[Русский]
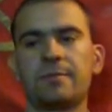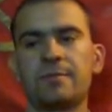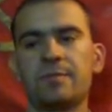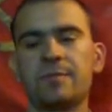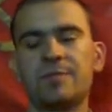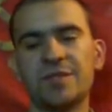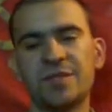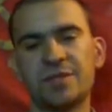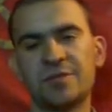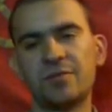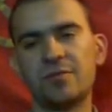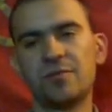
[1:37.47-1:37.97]

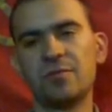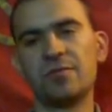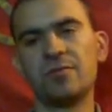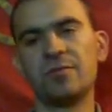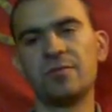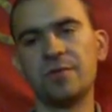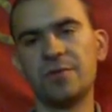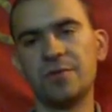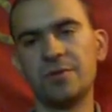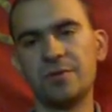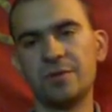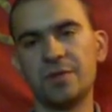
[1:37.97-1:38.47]
поскольку
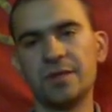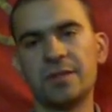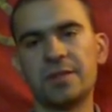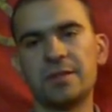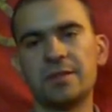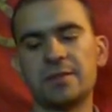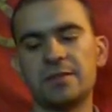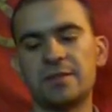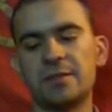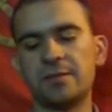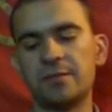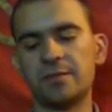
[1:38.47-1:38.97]
видео надо
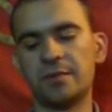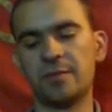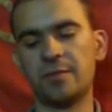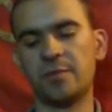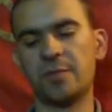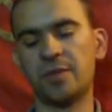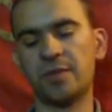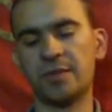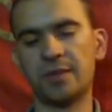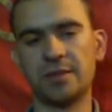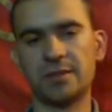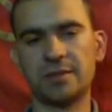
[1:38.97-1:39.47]
сделать
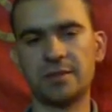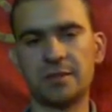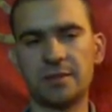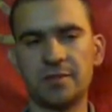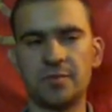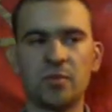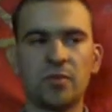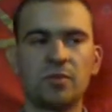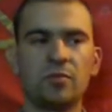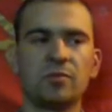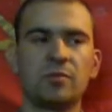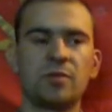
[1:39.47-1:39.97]

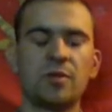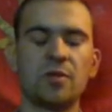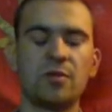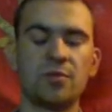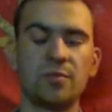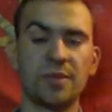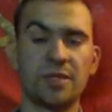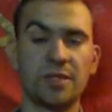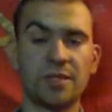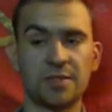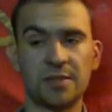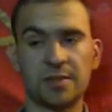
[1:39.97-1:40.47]
15-минутное, у
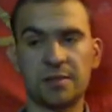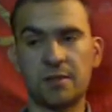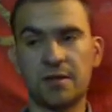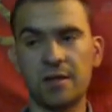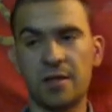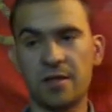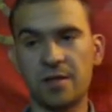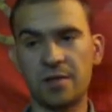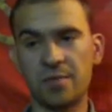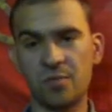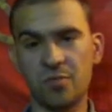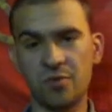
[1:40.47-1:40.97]
меня
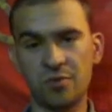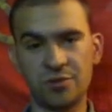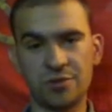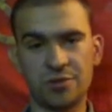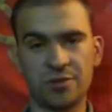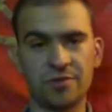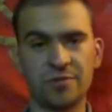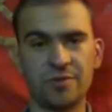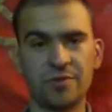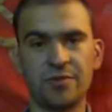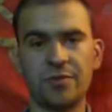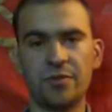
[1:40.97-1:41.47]
страйк, больше
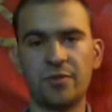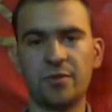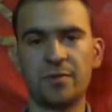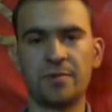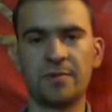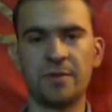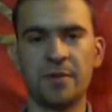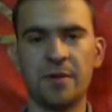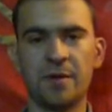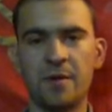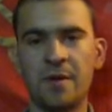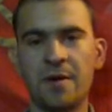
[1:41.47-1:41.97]
видео
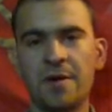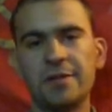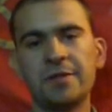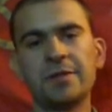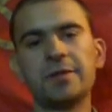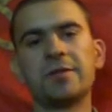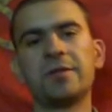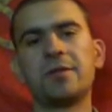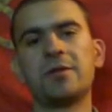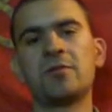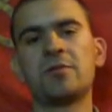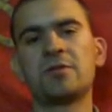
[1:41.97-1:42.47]
не
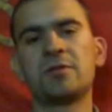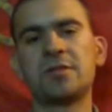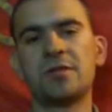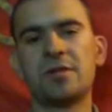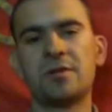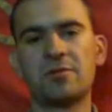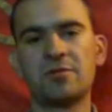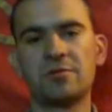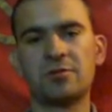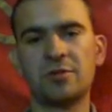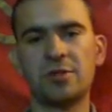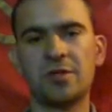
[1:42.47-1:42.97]
дает
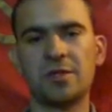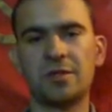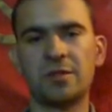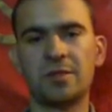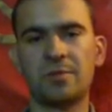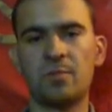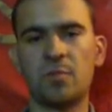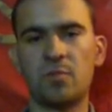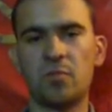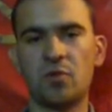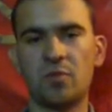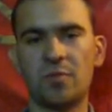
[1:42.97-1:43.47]
загружать
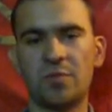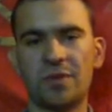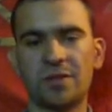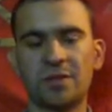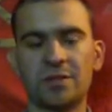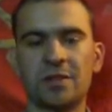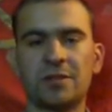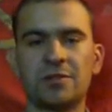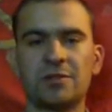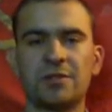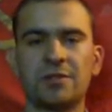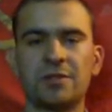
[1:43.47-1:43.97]
по
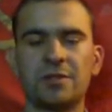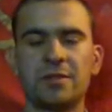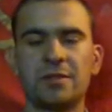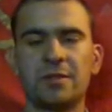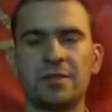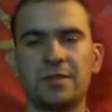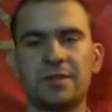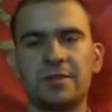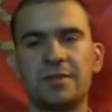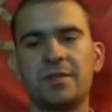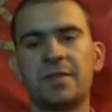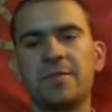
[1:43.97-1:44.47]

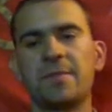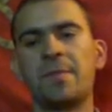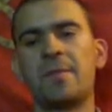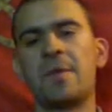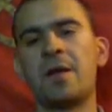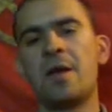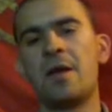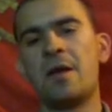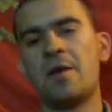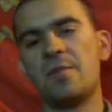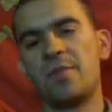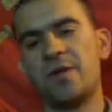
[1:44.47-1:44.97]
продолжительности,
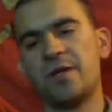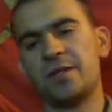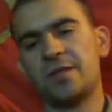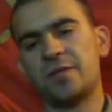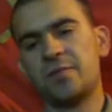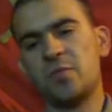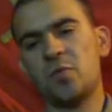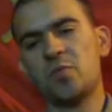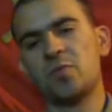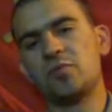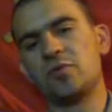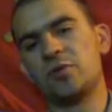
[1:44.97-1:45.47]

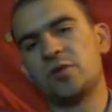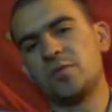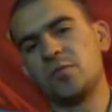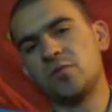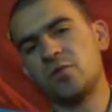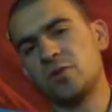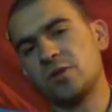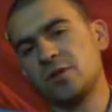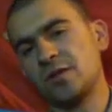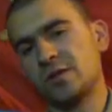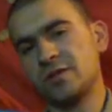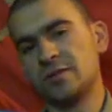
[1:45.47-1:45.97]
поэтому будем
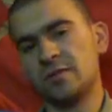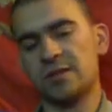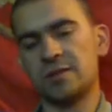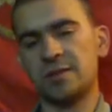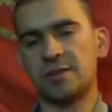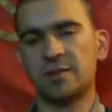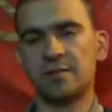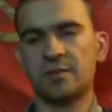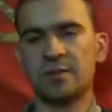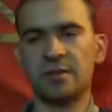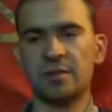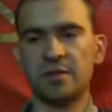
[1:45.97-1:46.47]
укладываться
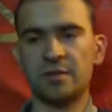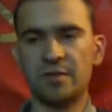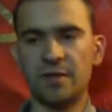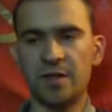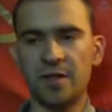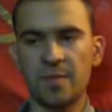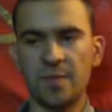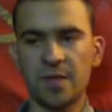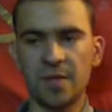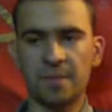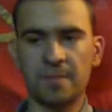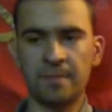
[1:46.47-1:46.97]
в это
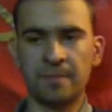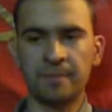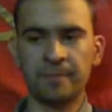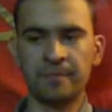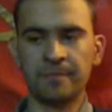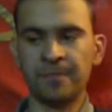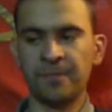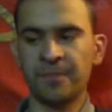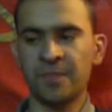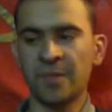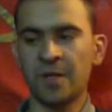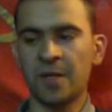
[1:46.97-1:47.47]
время.
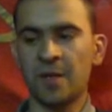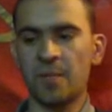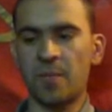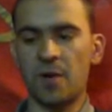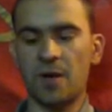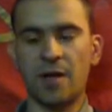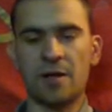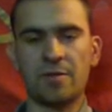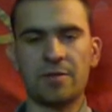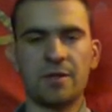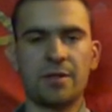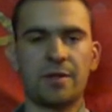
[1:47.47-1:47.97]

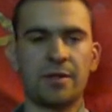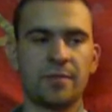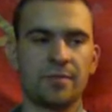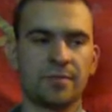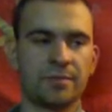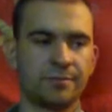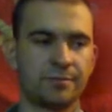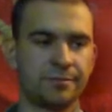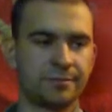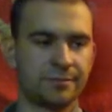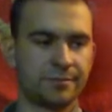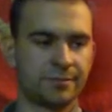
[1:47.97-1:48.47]
Поговорим,
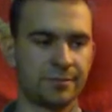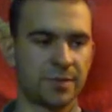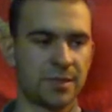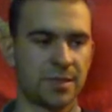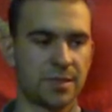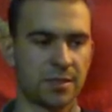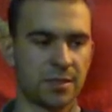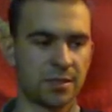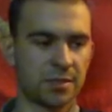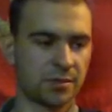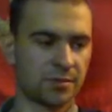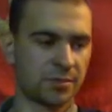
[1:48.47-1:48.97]

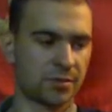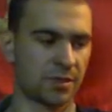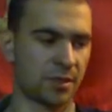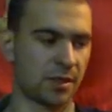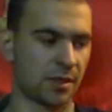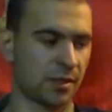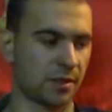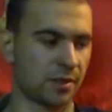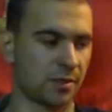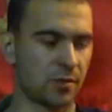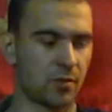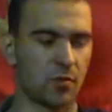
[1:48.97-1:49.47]
скажем так,
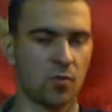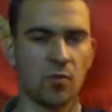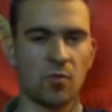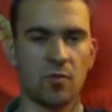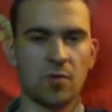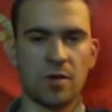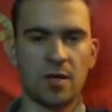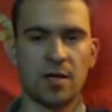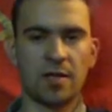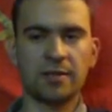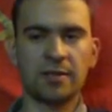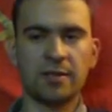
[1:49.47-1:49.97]
о
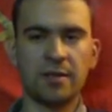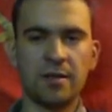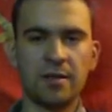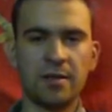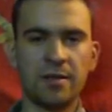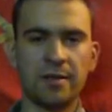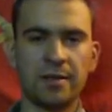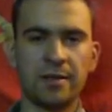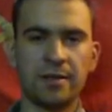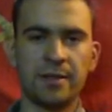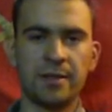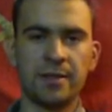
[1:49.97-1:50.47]

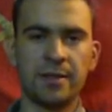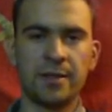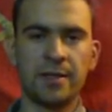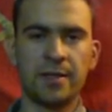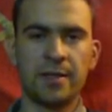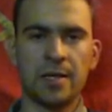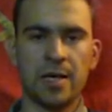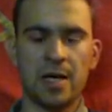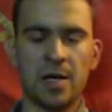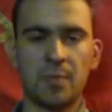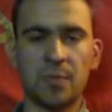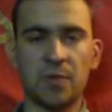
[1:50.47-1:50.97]
канале,
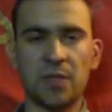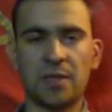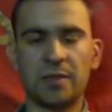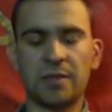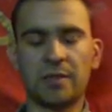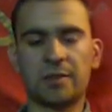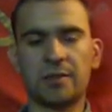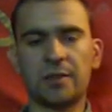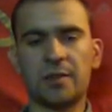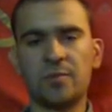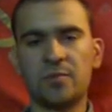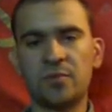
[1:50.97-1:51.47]
о
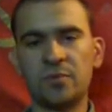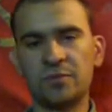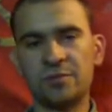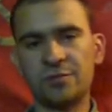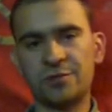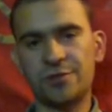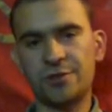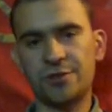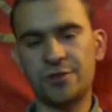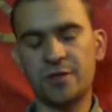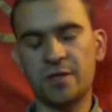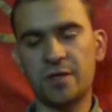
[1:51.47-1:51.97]
планах на
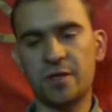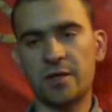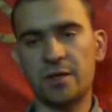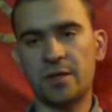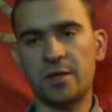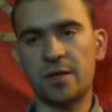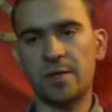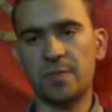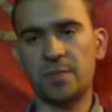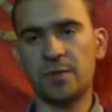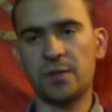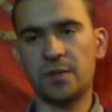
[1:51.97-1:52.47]
будущее,
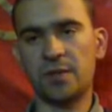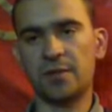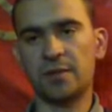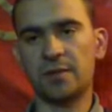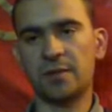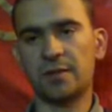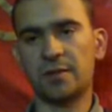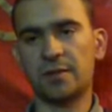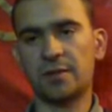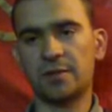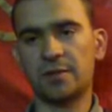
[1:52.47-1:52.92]
о планах